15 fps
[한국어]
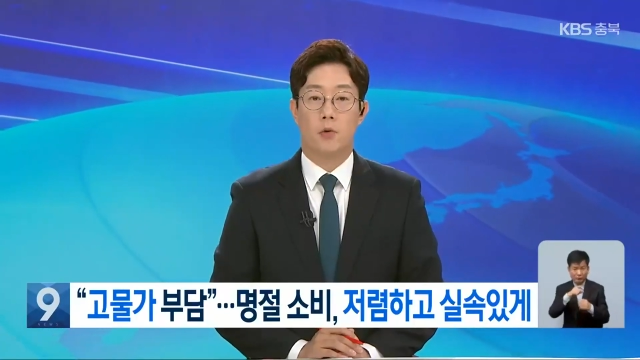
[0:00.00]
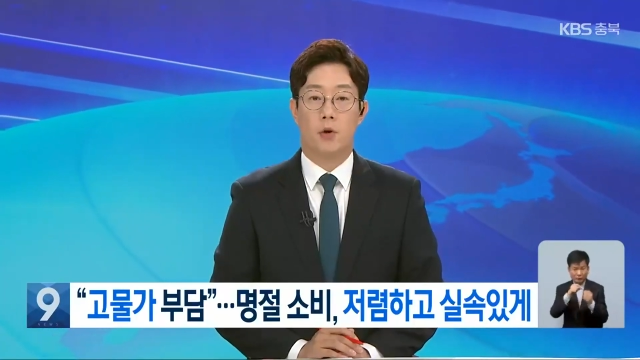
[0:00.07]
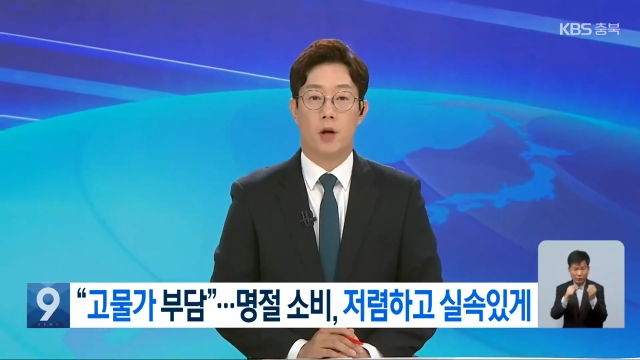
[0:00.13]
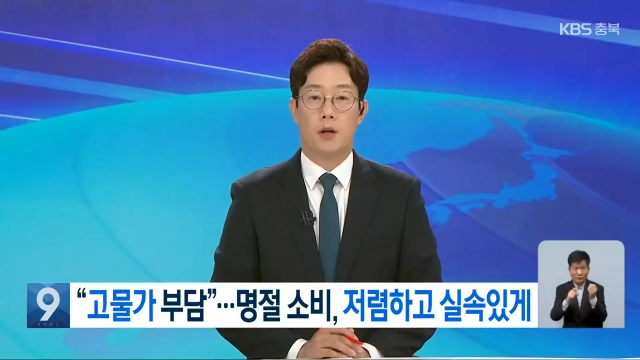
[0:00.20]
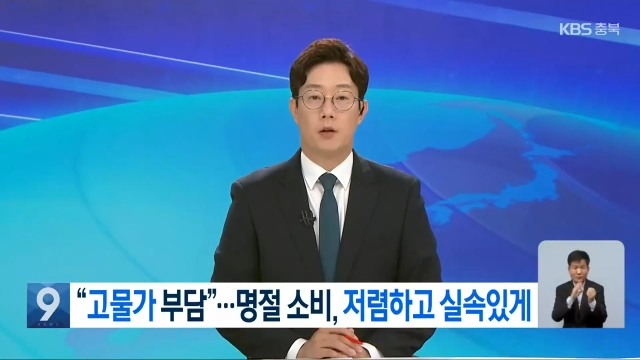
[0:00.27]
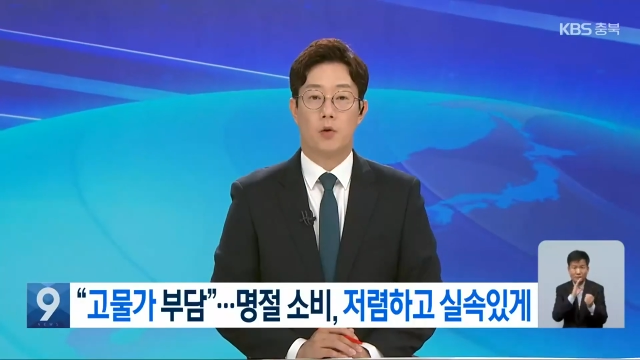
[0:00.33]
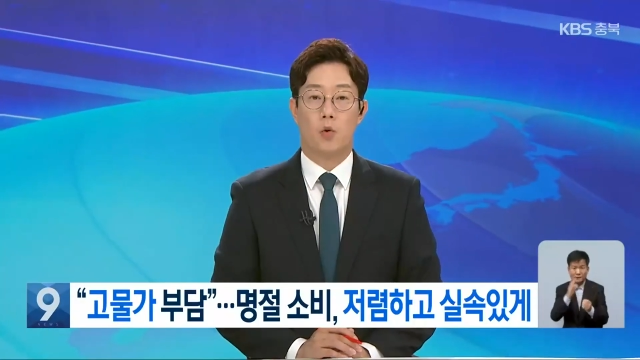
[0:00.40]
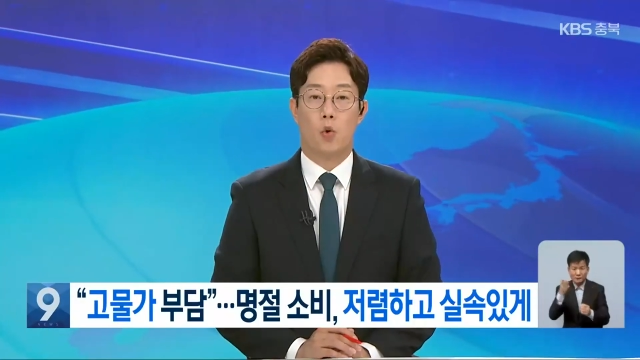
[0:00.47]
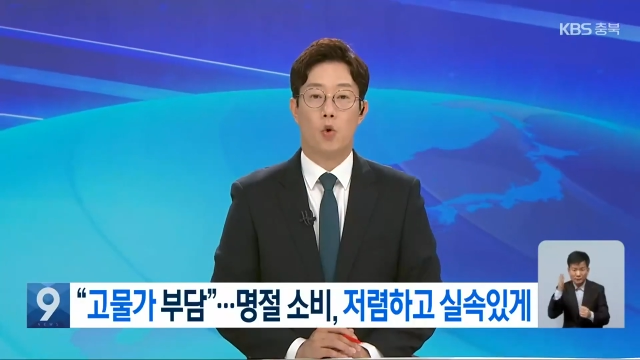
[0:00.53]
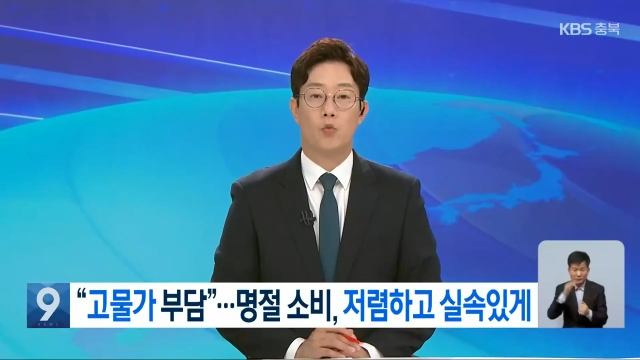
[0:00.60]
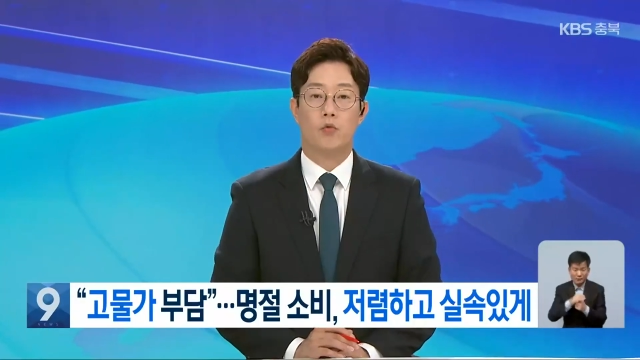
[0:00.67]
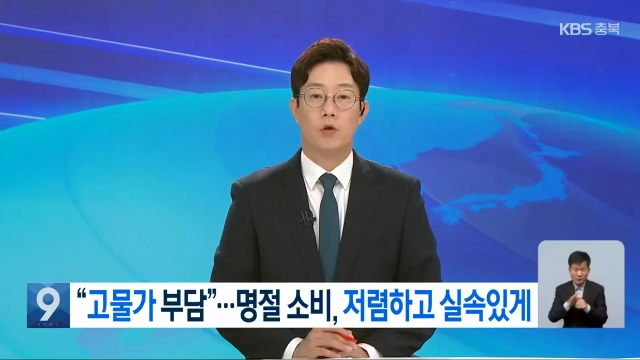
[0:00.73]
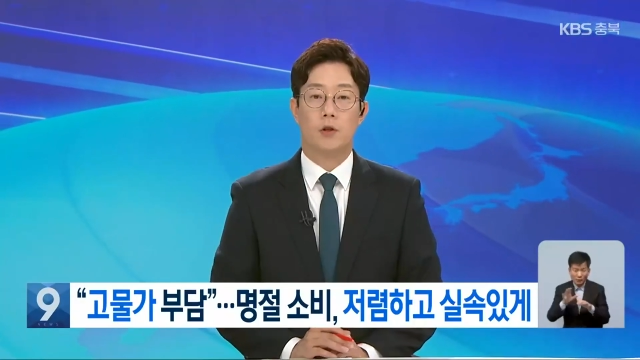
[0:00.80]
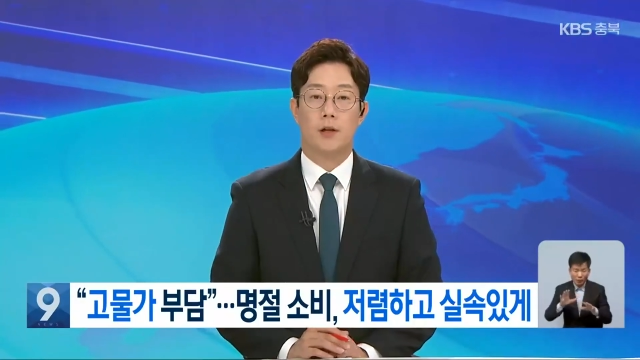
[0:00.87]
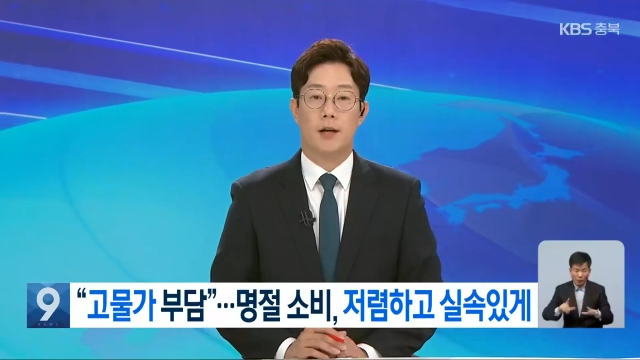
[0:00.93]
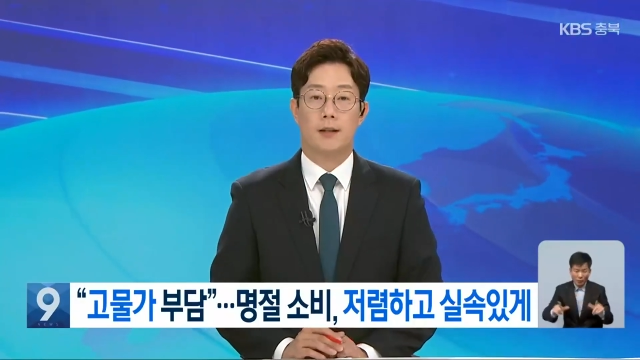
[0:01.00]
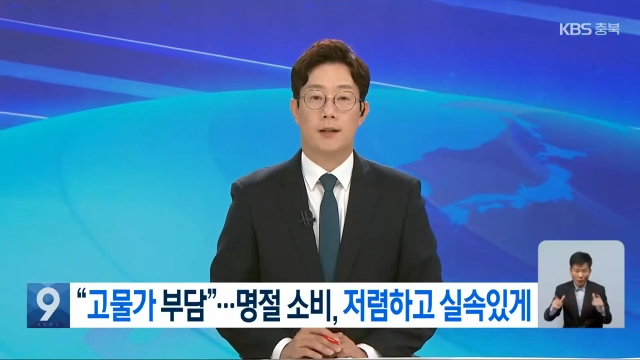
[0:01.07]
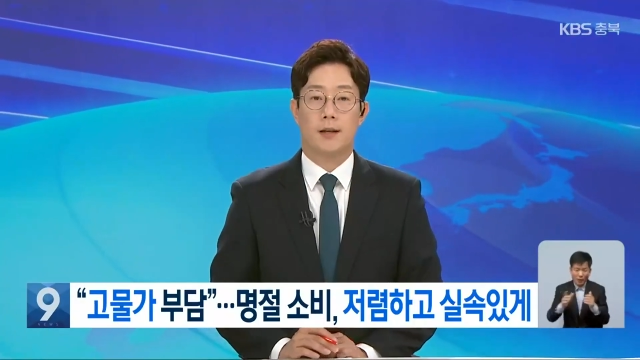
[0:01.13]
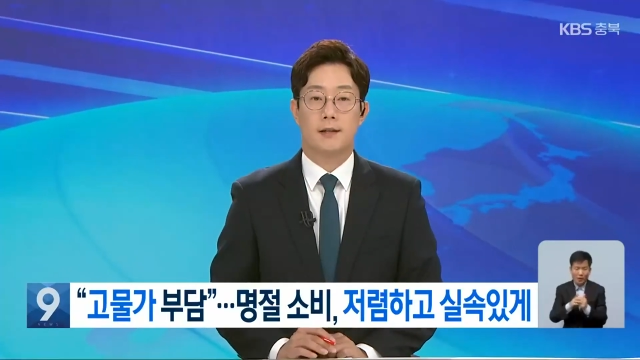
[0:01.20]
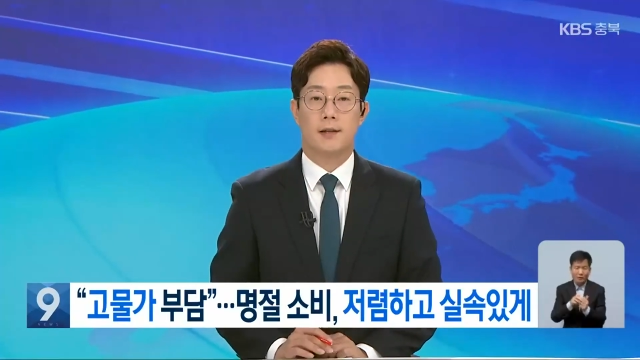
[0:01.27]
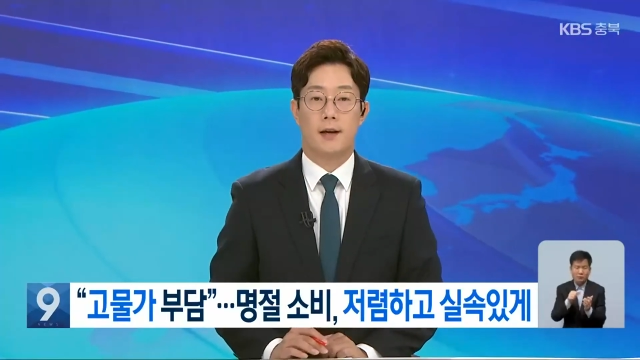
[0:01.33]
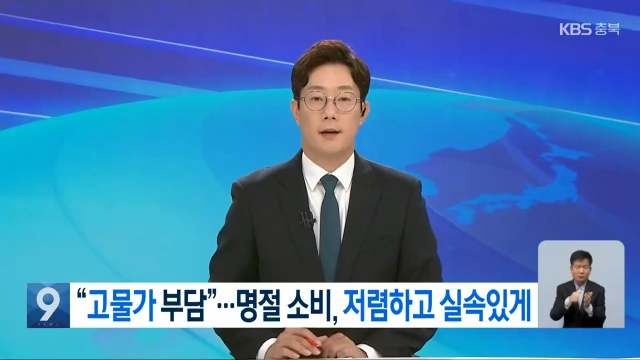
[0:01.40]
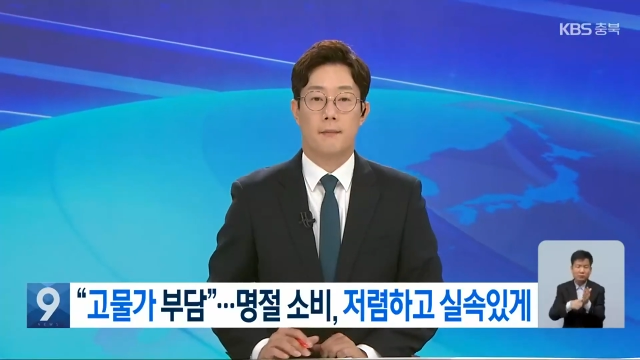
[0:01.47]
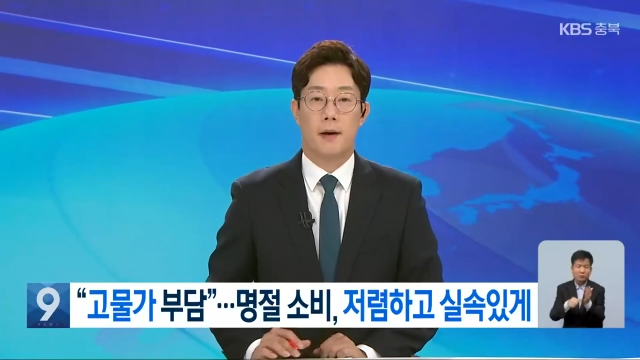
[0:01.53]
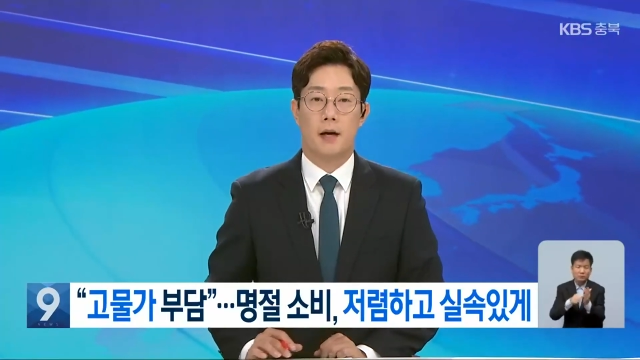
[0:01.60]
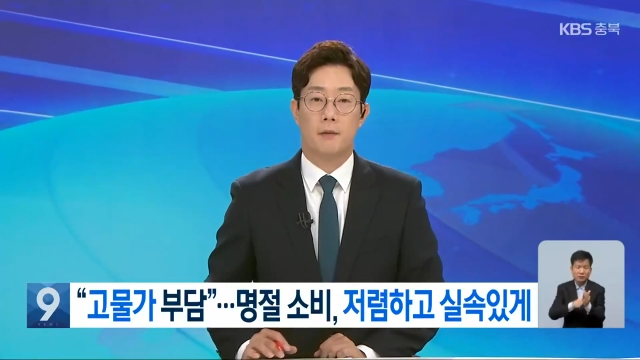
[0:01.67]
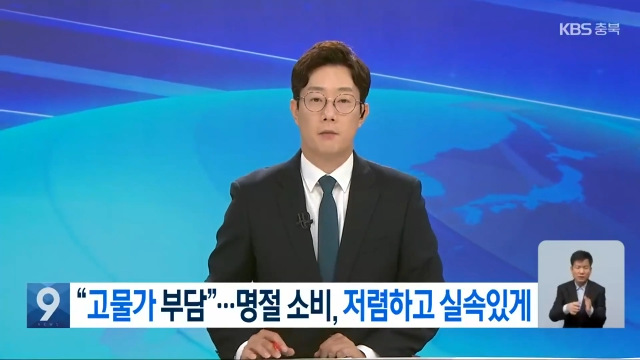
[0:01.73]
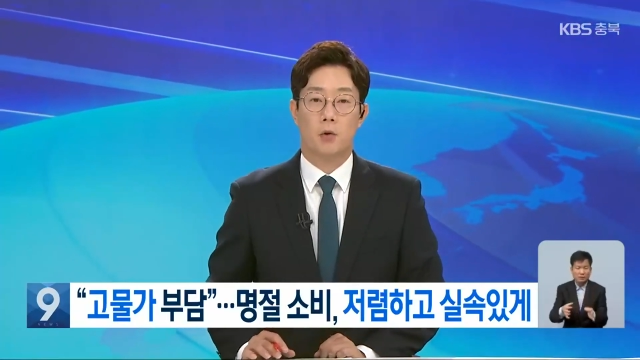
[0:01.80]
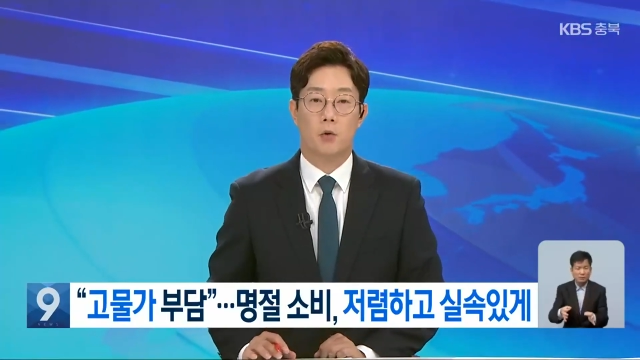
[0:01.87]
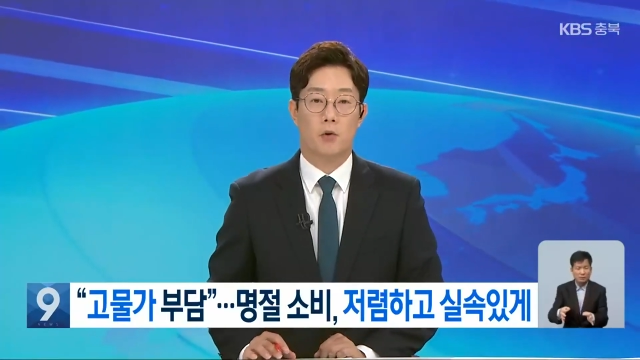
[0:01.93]
오랜 고물가 탓에
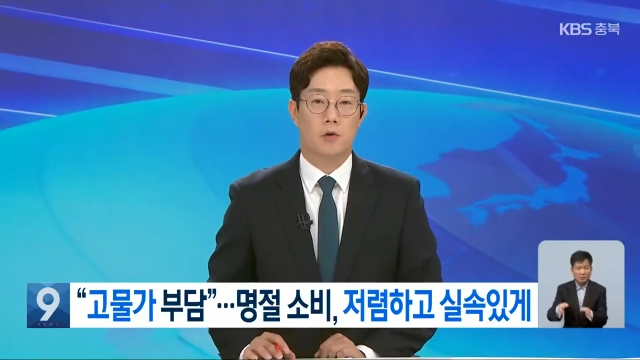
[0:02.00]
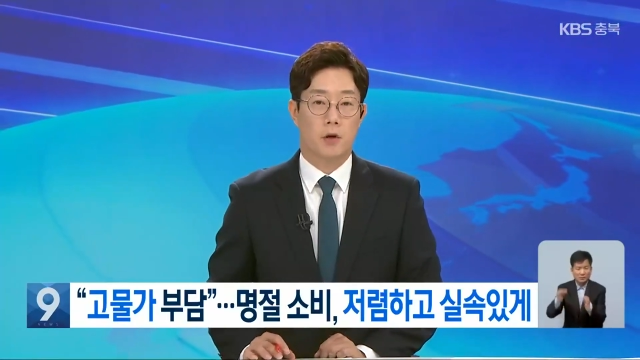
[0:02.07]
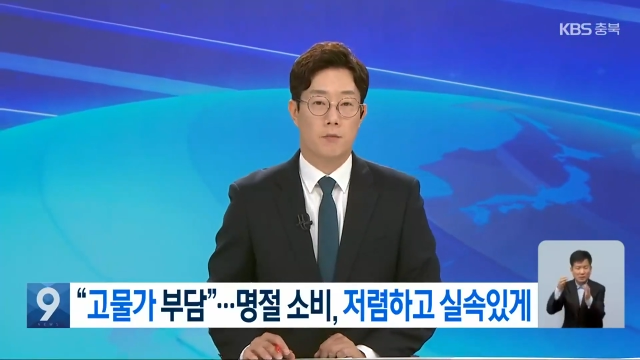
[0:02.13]
마음 놓고